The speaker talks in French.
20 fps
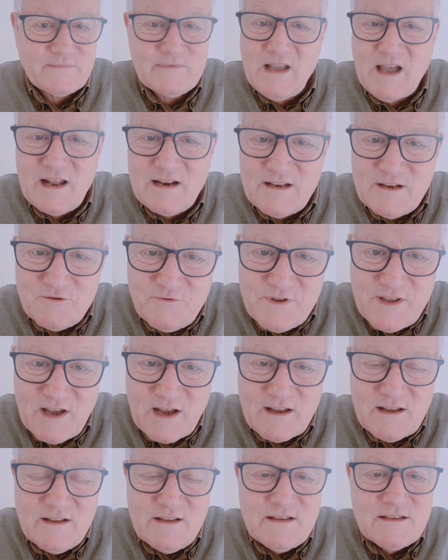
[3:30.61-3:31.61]

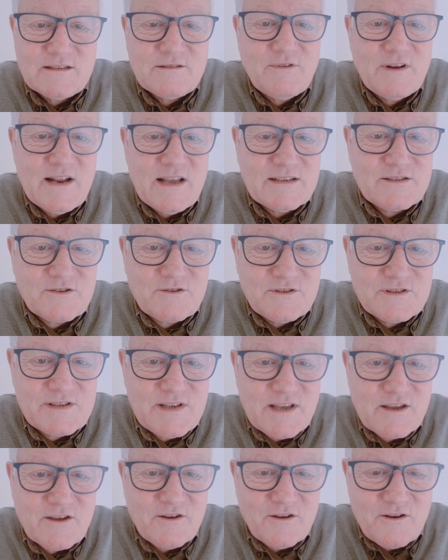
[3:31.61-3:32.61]
Alléluia. Voilà ce que
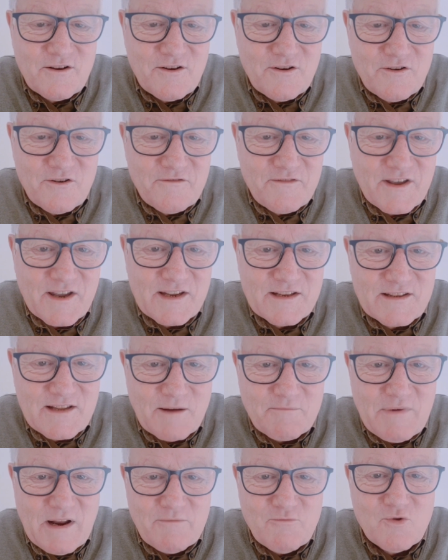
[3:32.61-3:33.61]
c'est que le
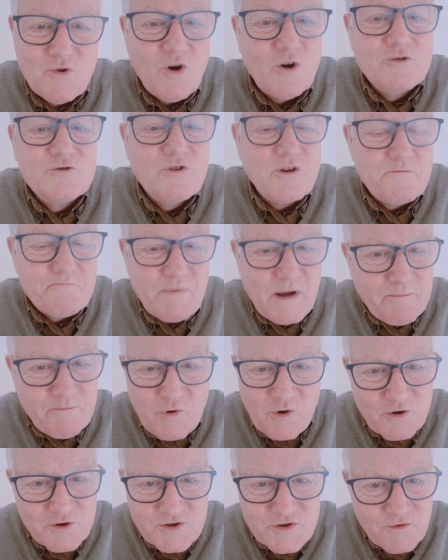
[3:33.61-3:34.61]
véritable amour. On ne donne pas
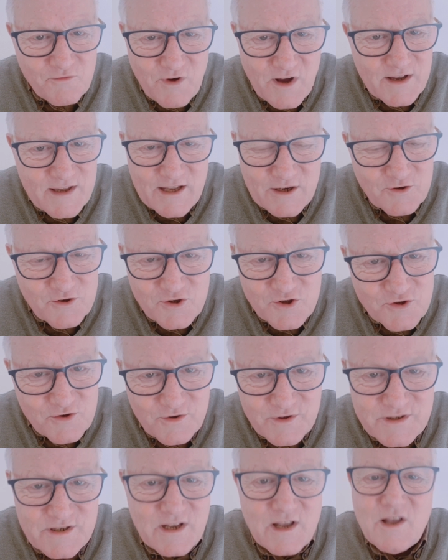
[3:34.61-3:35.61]
pour recevoir quelque
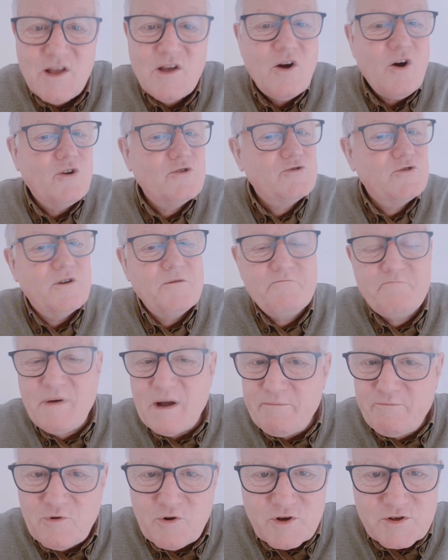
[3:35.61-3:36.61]
chose. On donne pas
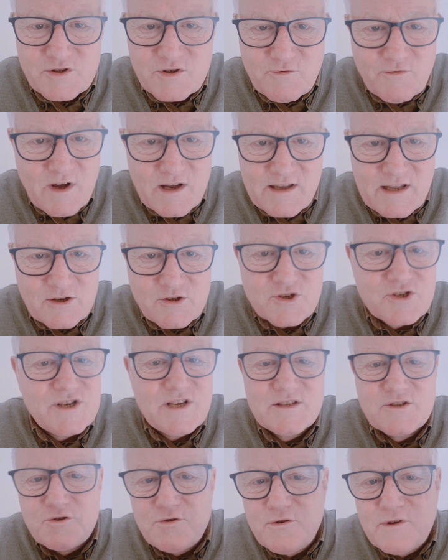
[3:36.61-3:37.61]
pour recevoir quelque
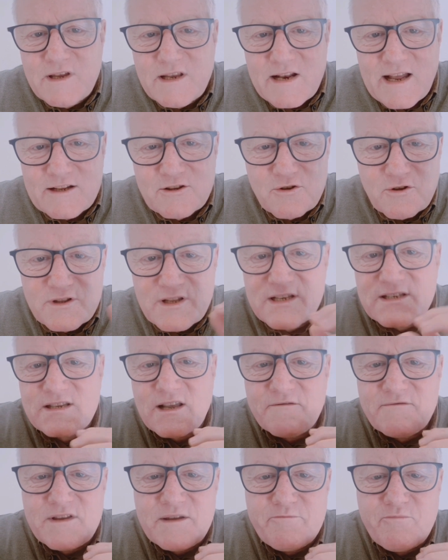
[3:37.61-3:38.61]
Jésus, il a donné
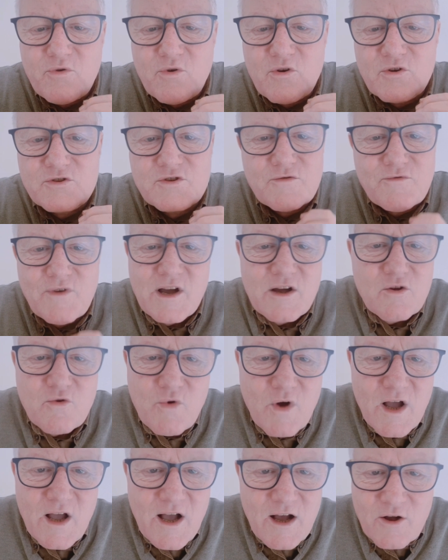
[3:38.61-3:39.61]
sa vie pour recevoir
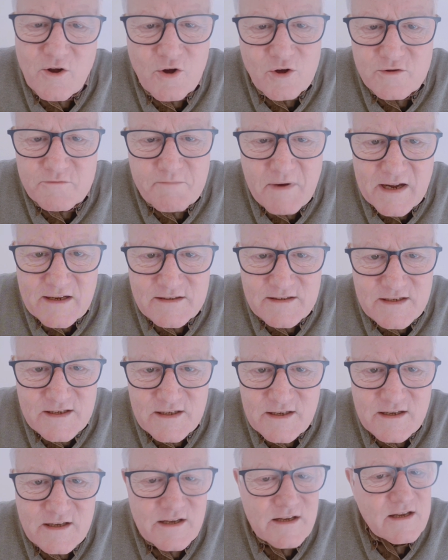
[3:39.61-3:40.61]
quoi en grande
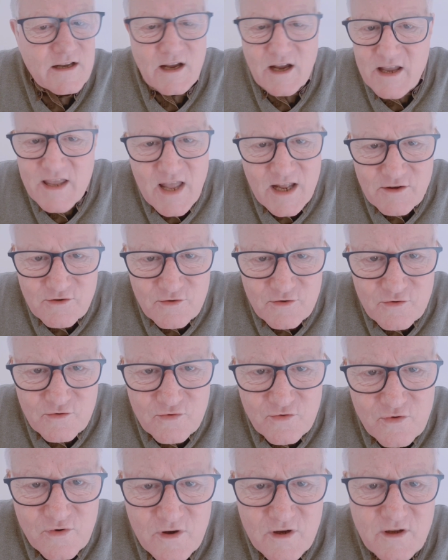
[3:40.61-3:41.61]
partie Rien du tout.